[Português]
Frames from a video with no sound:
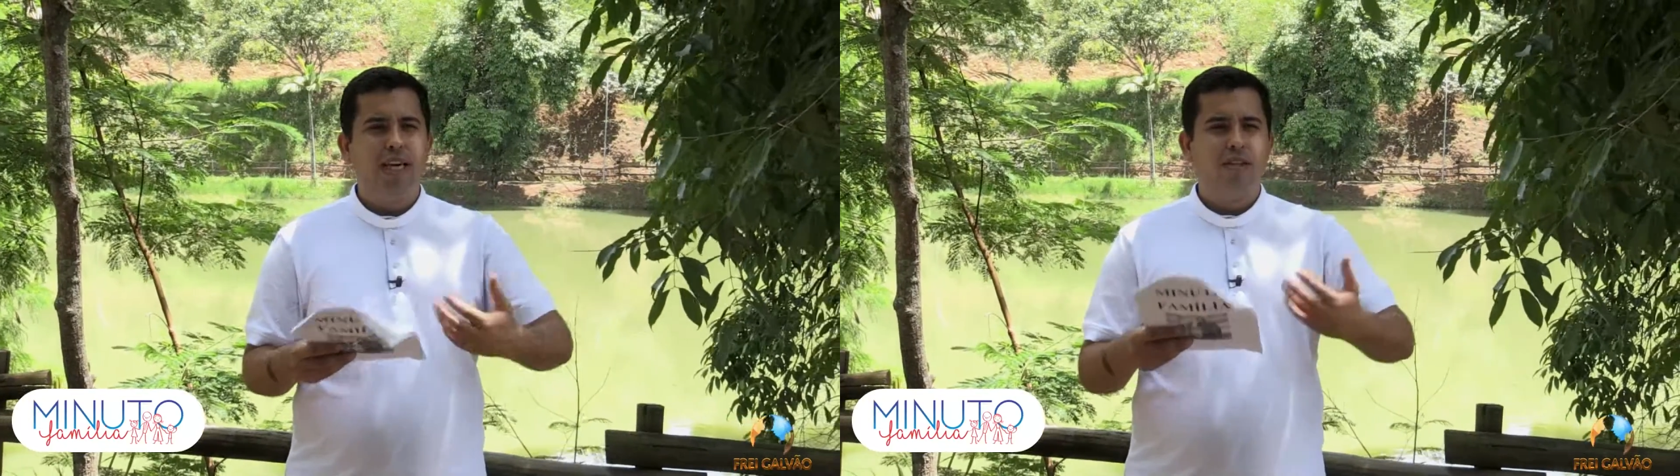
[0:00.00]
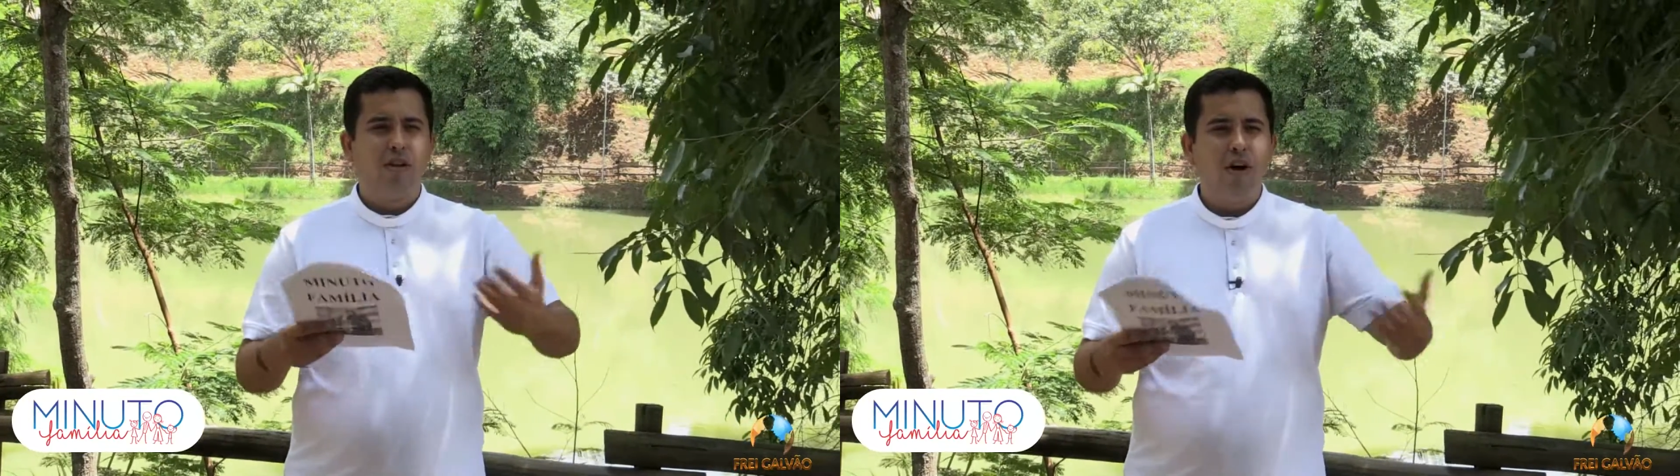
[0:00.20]

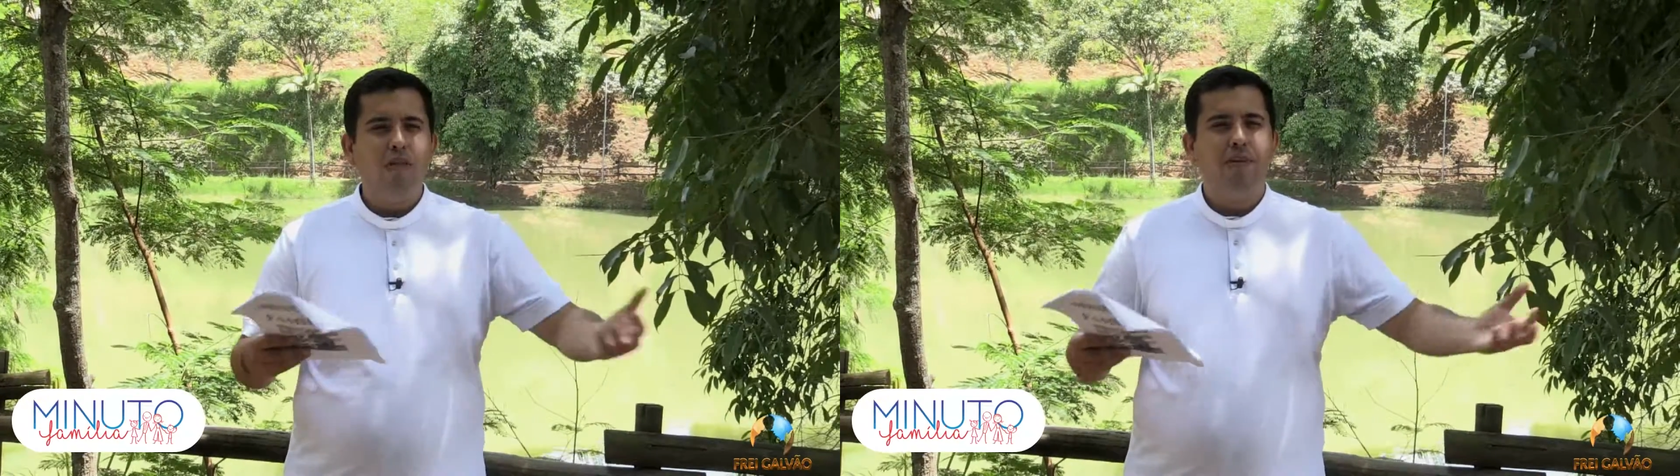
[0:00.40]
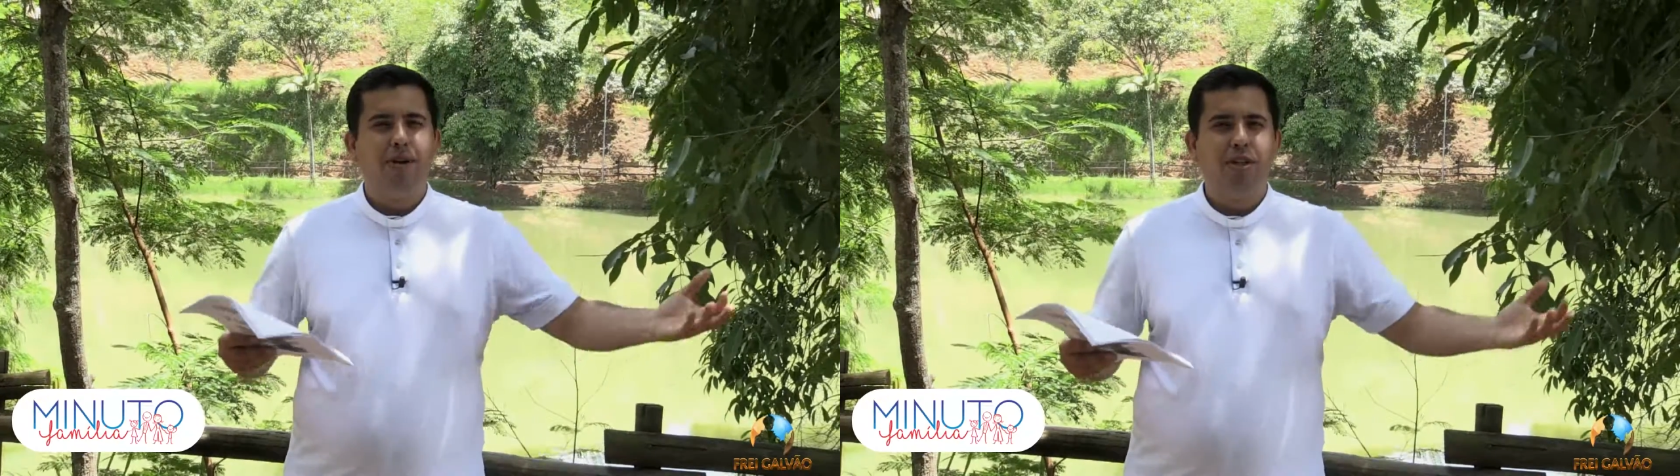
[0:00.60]

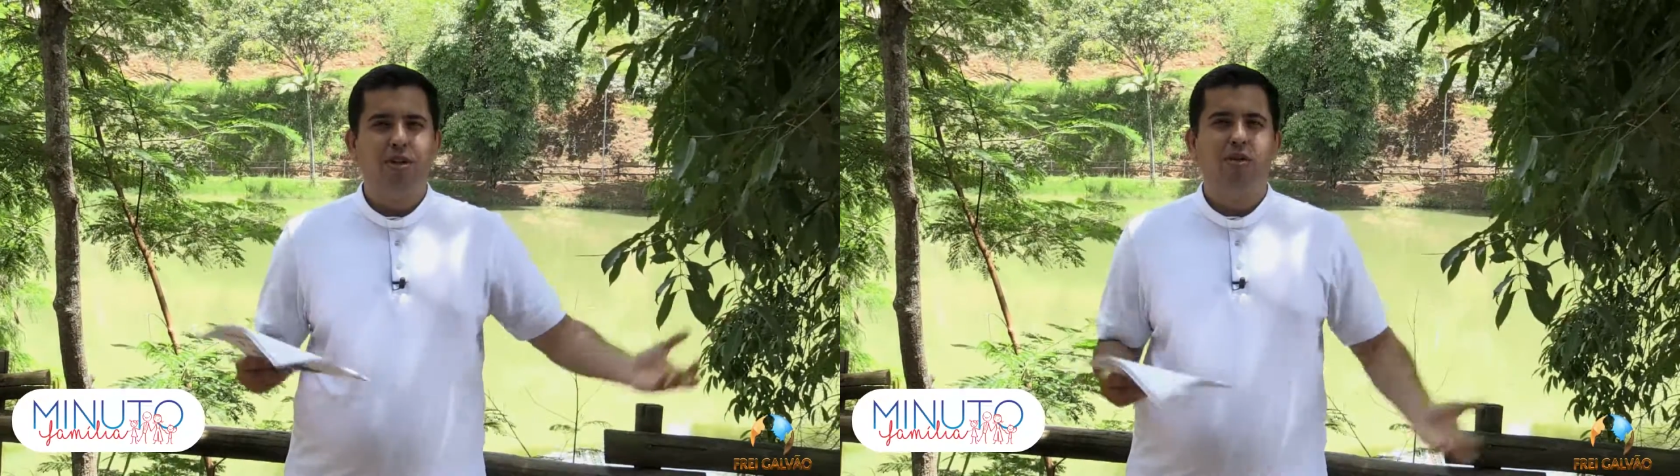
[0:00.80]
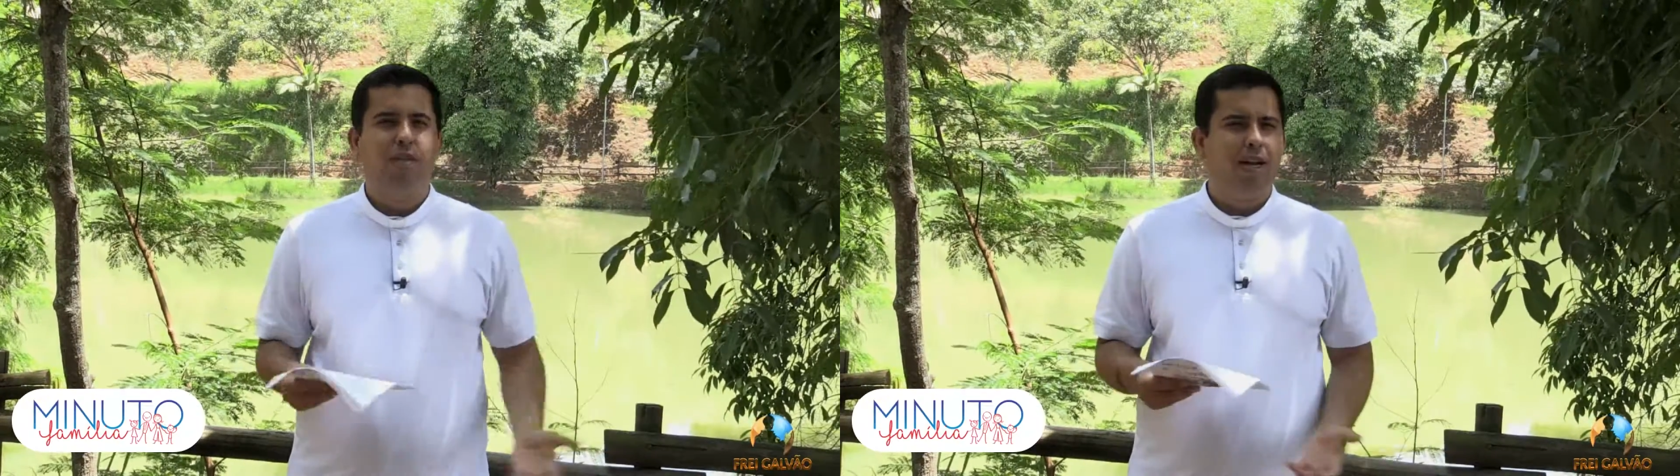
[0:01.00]
resolve a
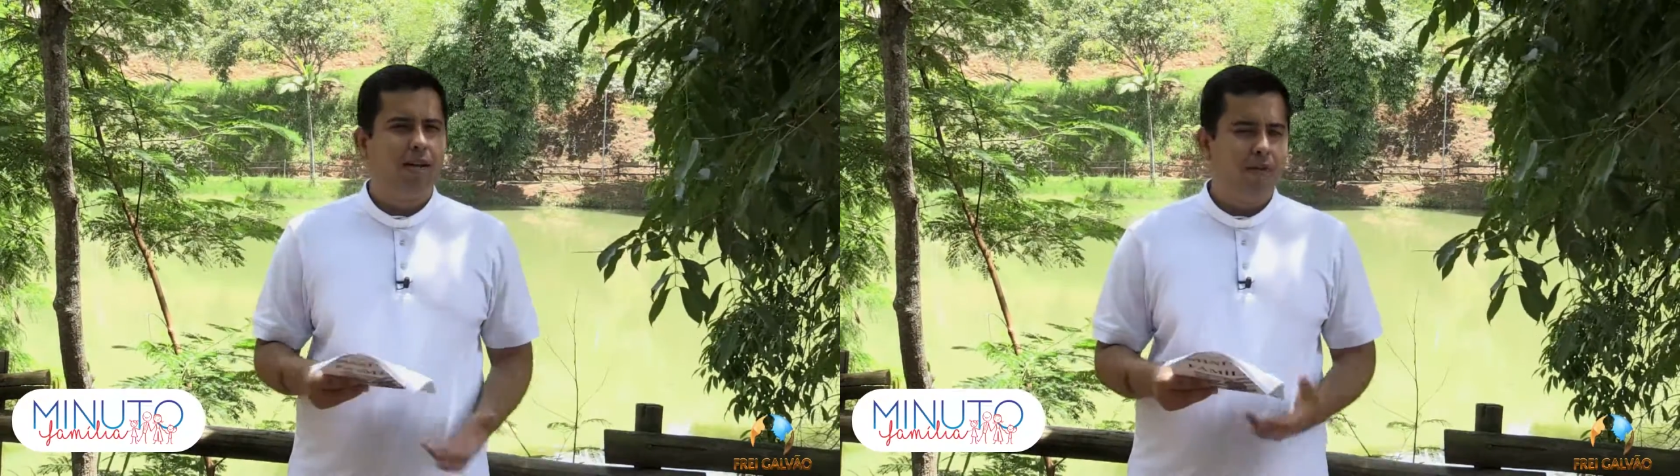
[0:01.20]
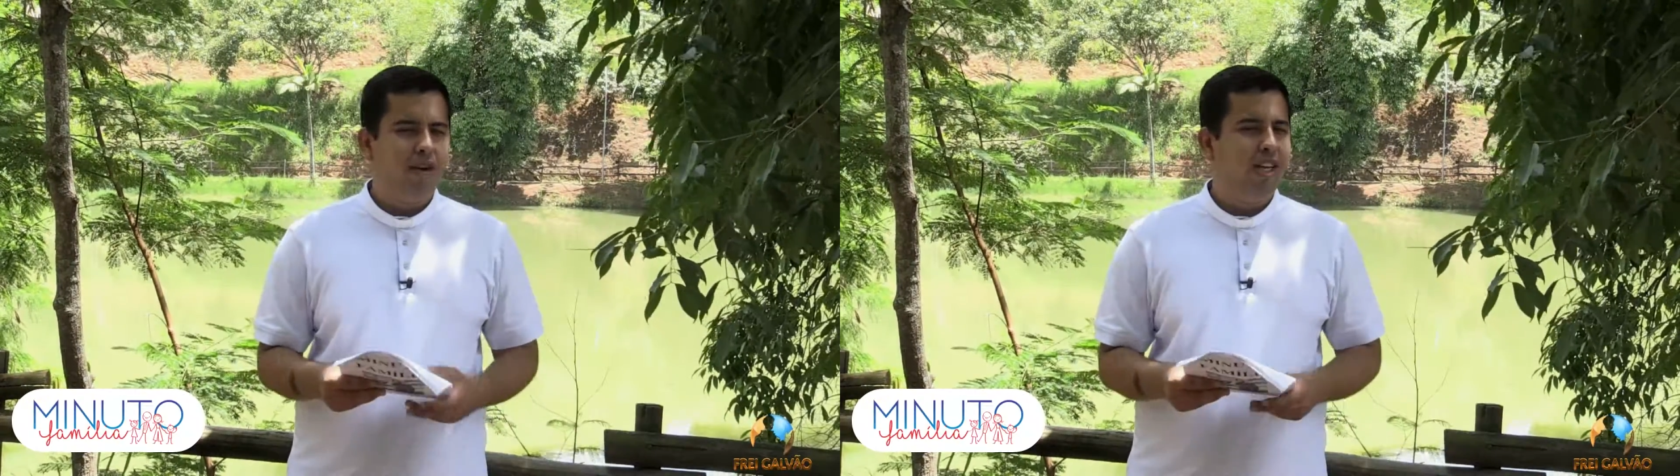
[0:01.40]
partir dos
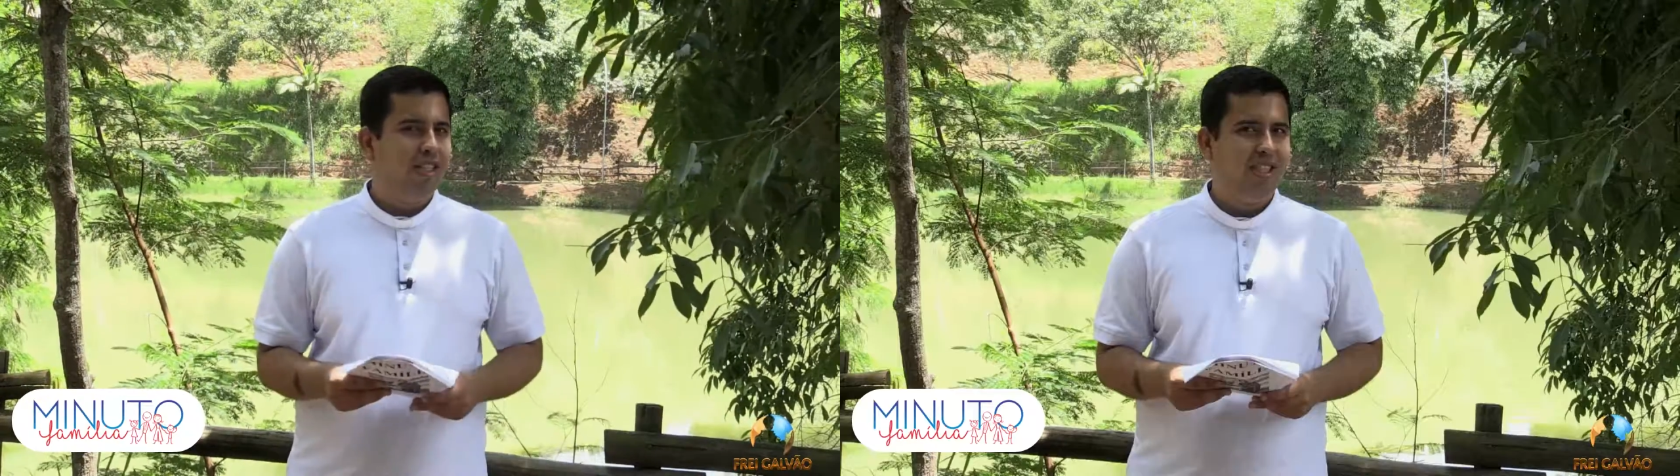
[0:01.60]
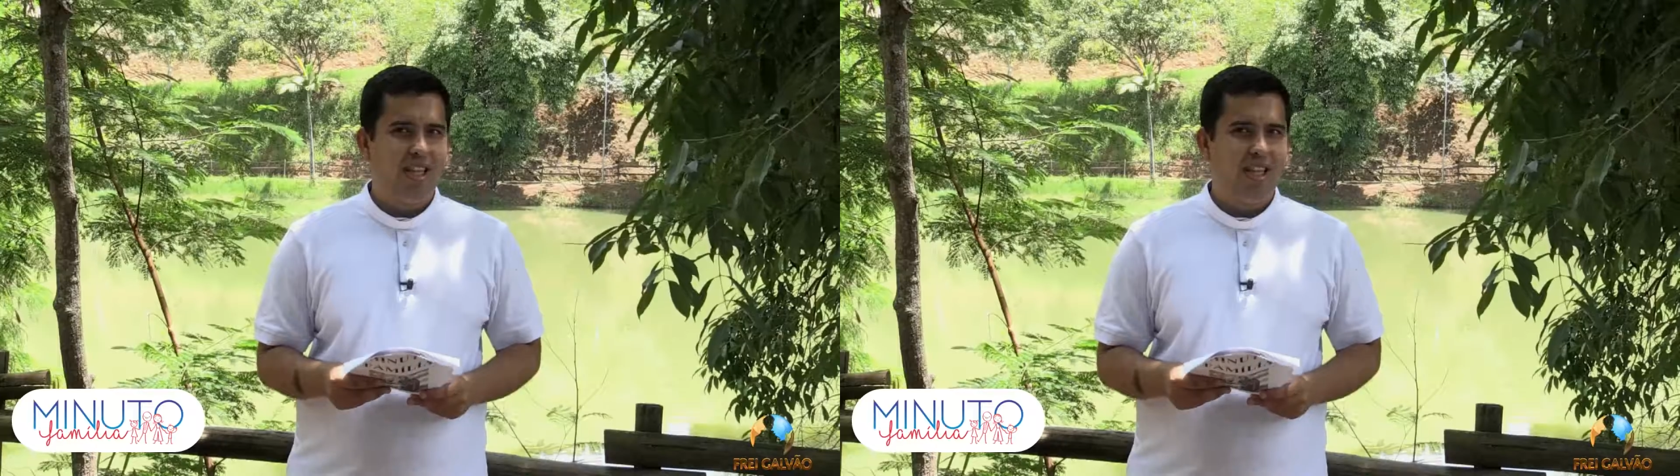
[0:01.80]
palavrões,